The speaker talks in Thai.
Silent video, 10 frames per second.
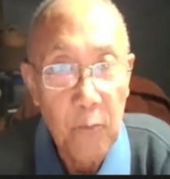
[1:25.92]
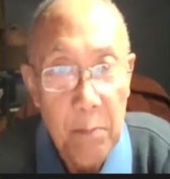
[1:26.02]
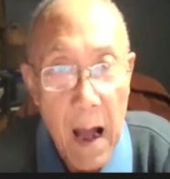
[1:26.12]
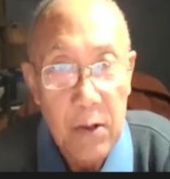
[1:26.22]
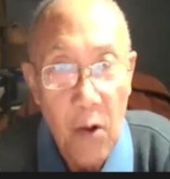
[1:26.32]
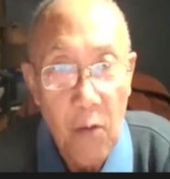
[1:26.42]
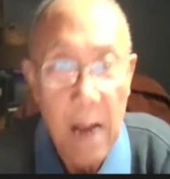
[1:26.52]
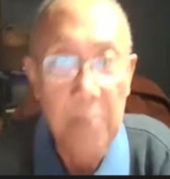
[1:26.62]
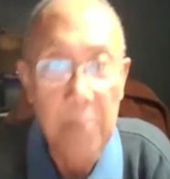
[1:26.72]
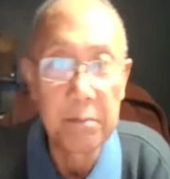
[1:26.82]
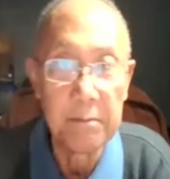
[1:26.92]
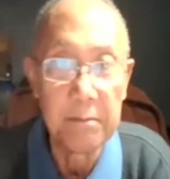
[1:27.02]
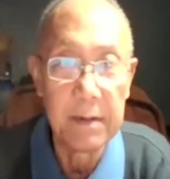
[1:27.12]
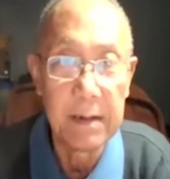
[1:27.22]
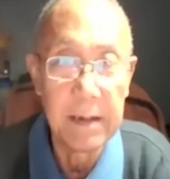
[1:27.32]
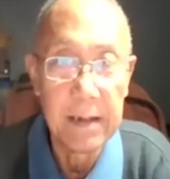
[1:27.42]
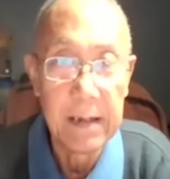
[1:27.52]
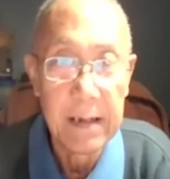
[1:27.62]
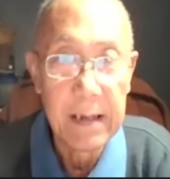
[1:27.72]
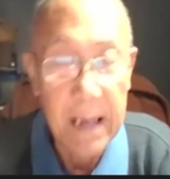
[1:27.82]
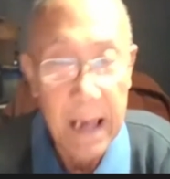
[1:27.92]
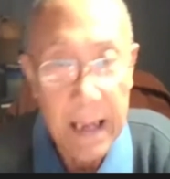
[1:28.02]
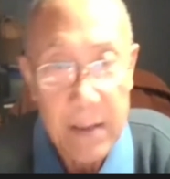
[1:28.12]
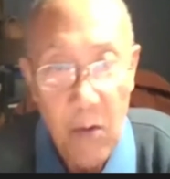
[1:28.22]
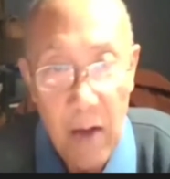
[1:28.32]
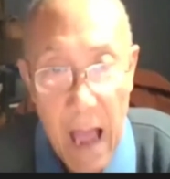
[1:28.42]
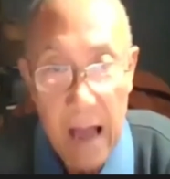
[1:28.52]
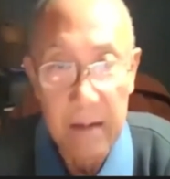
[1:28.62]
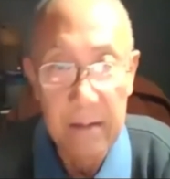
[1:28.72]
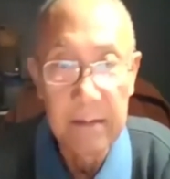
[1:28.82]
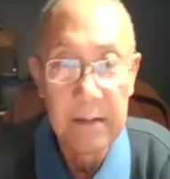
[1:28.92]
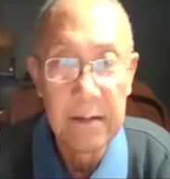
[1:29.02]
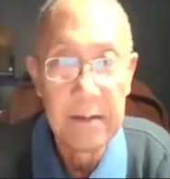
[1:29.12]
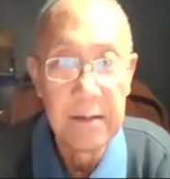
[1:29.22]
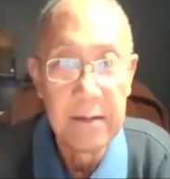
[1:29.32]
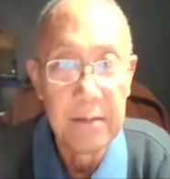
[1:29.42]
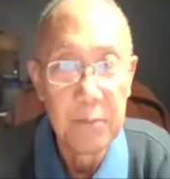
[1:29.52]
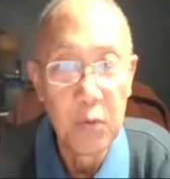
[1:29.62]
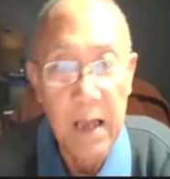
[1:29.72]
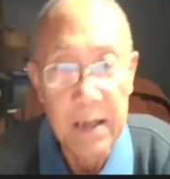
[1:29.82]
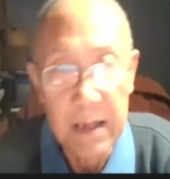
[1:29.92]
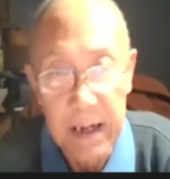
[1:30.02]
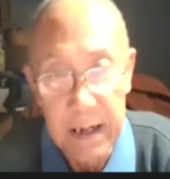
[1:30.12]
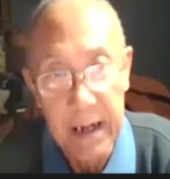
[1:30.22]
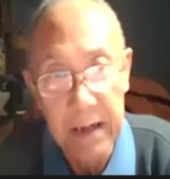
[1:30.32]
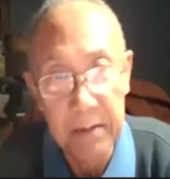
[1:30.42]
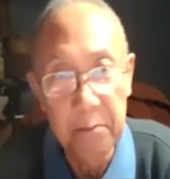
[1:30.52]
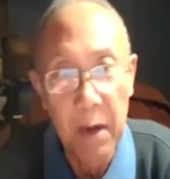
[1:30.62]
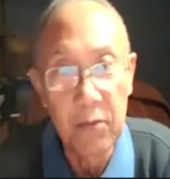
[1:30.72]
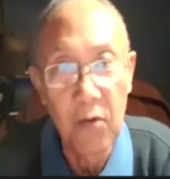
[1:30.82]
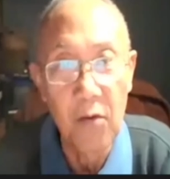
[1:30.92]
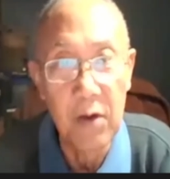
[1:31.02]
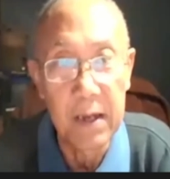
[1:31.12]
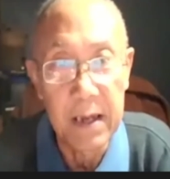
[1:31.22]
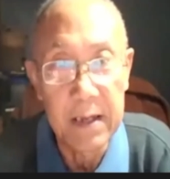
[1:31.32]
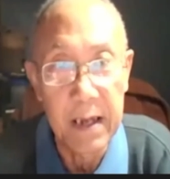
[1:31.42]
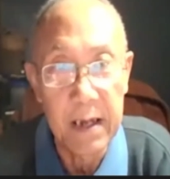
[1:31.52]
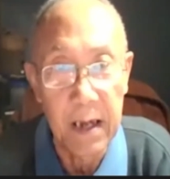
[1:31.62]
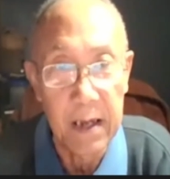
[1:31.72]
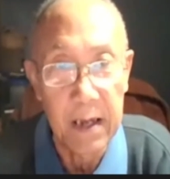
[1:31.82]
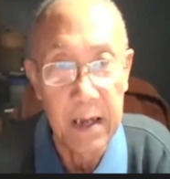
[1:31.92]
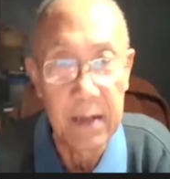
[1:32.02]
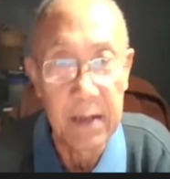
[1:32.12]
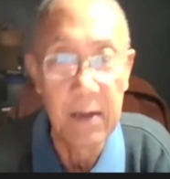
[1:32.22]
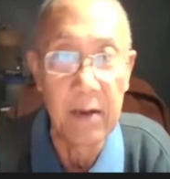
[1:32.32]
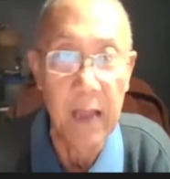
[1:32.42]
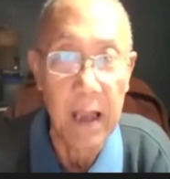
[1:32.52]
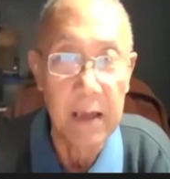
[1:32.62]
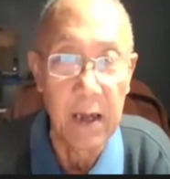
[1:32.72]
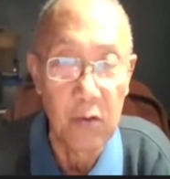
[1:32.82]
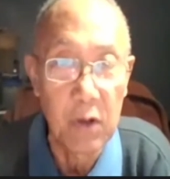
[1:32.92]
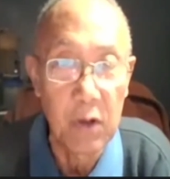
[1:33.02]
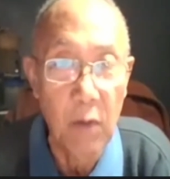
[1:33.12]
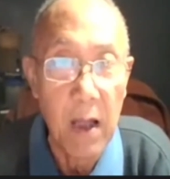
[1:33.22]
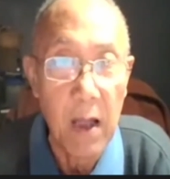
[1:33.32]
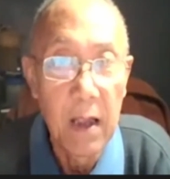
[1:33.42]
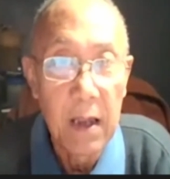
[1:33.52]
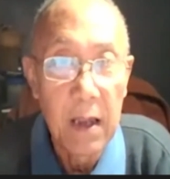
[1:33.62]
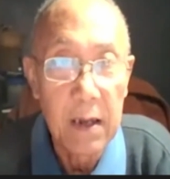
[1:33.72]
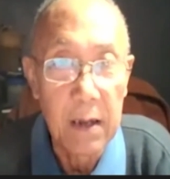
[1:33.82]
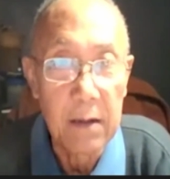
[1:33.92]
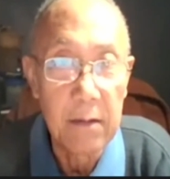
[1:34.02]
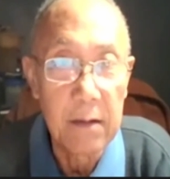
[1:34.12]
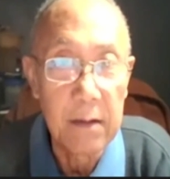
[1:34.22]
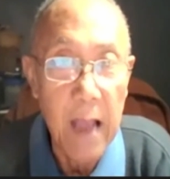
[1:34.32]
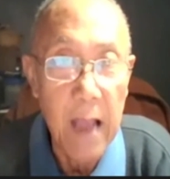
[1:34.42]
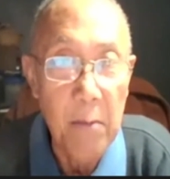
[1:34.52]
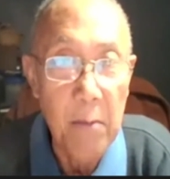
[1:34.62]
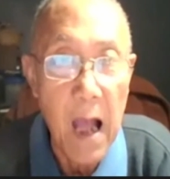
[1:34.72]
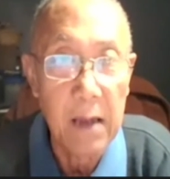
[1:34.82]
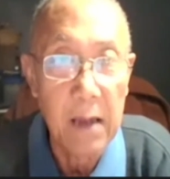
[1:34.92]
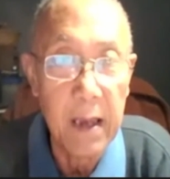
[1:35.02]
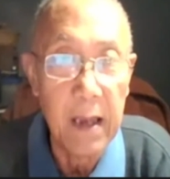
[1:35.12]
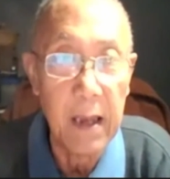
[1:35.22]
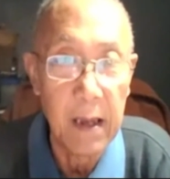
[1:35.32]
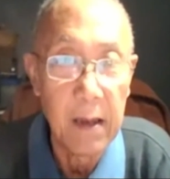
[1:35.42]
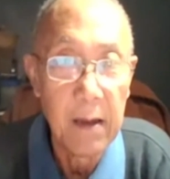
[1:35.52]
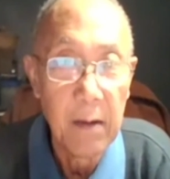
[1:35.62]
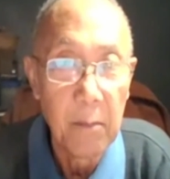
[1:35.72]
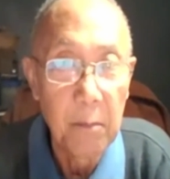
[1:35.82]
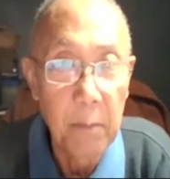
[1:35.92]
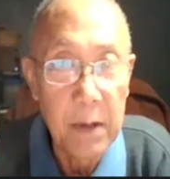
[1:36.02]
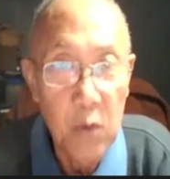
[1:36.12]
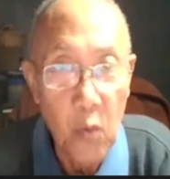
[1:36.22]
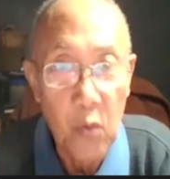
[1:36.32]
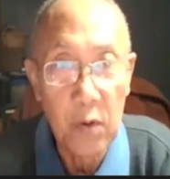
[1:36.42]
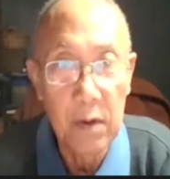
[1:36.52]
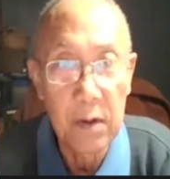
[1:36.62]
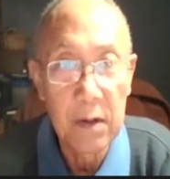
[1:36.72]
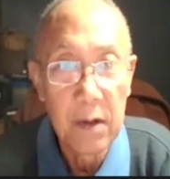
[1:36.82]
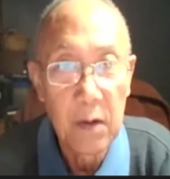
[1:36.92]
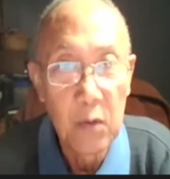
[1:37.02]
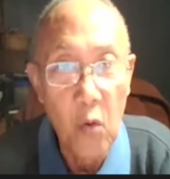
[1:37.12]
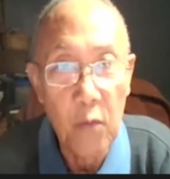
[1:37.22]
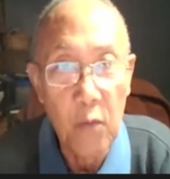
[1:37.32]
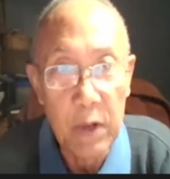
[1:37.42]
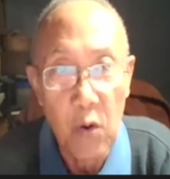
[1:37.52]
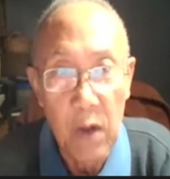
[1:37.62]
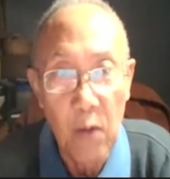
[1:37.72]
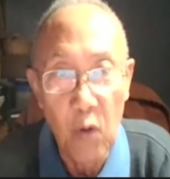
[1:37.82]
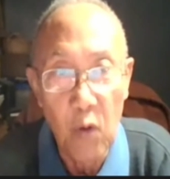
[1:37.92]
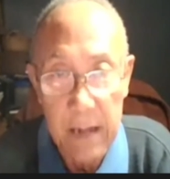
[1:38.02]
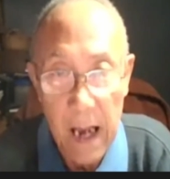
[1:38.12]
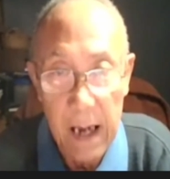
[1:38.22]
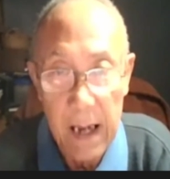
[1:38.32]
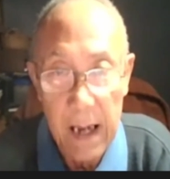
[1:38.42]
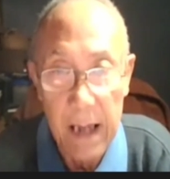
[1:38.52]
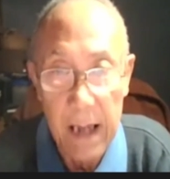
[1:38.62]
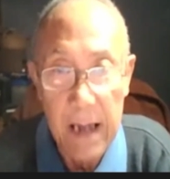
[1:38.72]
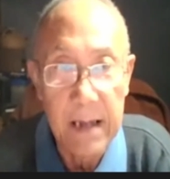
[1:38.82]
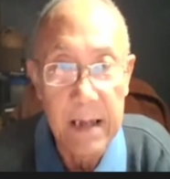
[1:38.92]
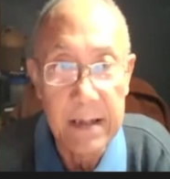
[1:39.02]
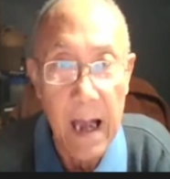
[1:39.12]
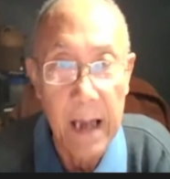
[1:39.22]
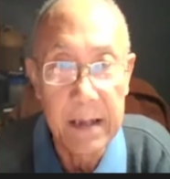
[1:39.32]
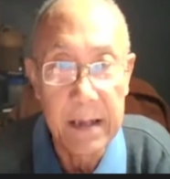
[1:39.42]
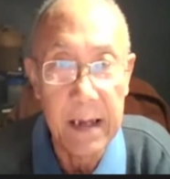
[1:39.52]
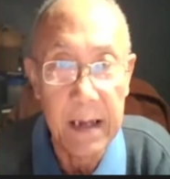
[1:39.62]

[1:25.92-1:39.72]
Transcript: วิบากต้องรับกิเลสต้องล้างพุทธะจึงจะเกิดมันก็เกิดจริง ๆ เกิดอย่างไหนเกิดตรงที่ว่าเกิดท่ามกลางที่เป็นทุกข์ทุกวิตกกังวลจากการค่าใช้จ่ายที่